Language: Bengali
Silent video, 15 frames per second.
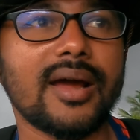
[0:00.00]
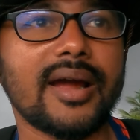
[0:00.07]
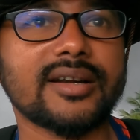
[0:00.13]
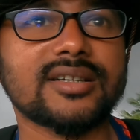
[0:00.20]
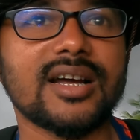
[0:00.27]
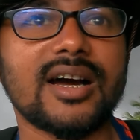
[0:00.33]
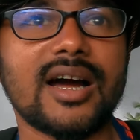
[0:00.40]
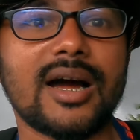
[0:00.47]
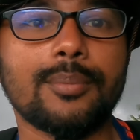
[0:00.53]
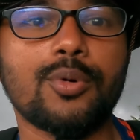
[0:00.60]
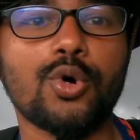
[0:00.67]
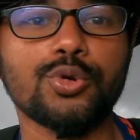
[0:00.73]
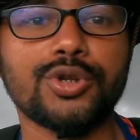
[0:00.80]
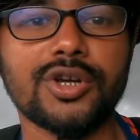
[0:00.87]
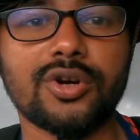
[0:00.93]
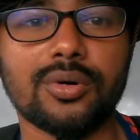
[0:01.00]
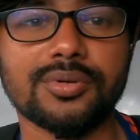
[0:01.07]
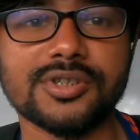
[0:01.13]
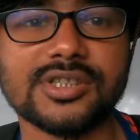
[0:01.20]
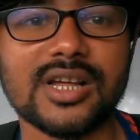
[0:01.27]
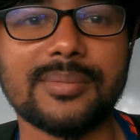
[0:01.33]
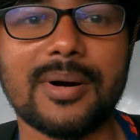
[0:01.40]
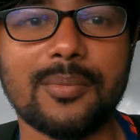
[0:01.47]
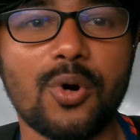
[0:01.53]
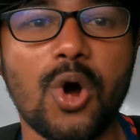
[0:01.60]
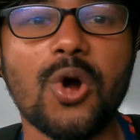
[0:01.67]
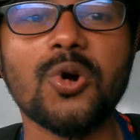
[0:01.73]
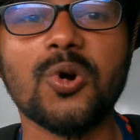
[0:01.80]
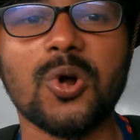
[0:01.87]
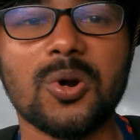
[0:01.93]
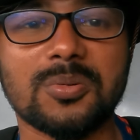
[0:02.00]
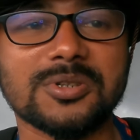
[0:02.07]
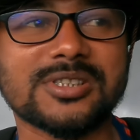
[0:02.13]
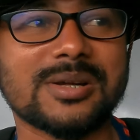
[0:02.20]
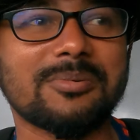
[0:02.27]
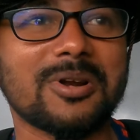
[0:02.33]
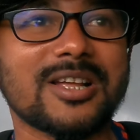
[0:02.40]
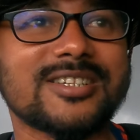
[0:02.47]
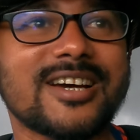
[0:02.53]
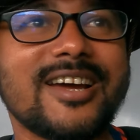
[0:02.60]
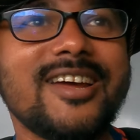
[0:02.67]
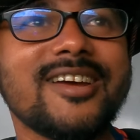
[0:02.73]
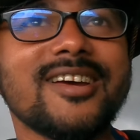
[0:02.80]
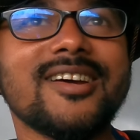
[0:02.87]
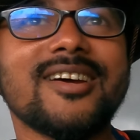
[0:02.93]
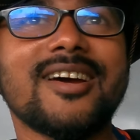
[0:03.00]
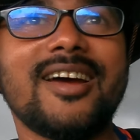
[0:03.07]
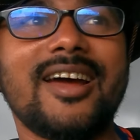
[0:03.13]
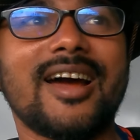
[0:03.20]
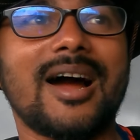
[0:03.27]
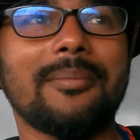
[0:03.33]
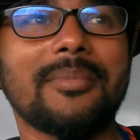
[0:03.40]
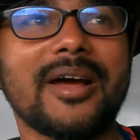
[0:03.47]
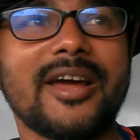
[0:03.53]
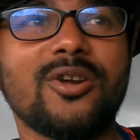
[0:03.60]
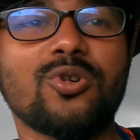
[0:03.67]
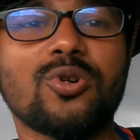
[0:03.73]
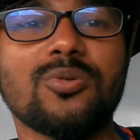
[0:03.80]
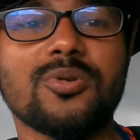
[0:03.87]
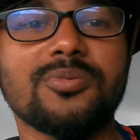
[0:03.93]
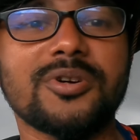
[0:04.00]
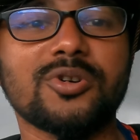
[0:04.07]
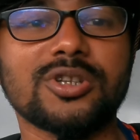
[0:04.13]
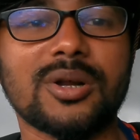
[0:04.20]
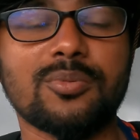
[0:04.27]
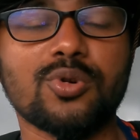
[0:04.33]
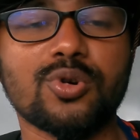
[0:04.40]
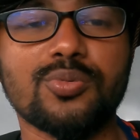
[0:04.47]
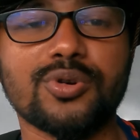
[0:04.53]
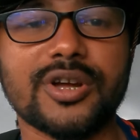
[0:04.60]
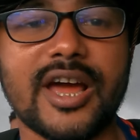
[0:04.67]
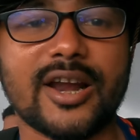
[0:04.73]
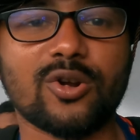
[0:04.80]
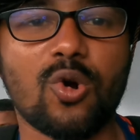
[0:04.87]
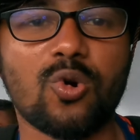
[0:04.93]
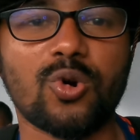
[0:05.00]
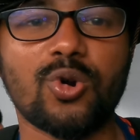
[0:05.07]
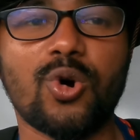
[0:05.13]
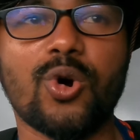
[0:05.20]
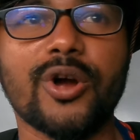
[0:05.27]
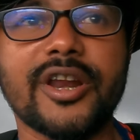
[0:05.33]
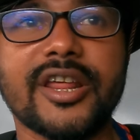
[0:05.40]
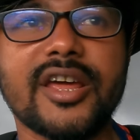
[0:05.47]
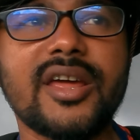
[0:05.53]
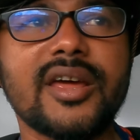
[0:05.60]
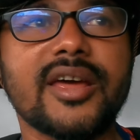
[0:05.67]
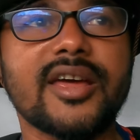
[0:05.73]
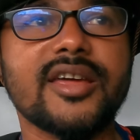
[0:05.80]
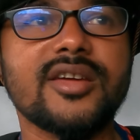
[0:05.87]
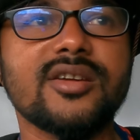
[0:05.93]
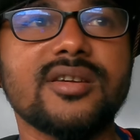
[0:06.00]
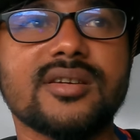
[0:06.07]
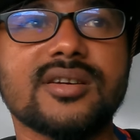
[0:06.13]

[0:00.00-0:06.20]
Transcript: একটা ভৌতিক অবস্থা বা ভয়ঙ্কর অবস্থা বলা যায় হ্যাঁ আমরা এরকম অভিজ্ঞতার মুখোমুখি আর কখনো হয়নি এই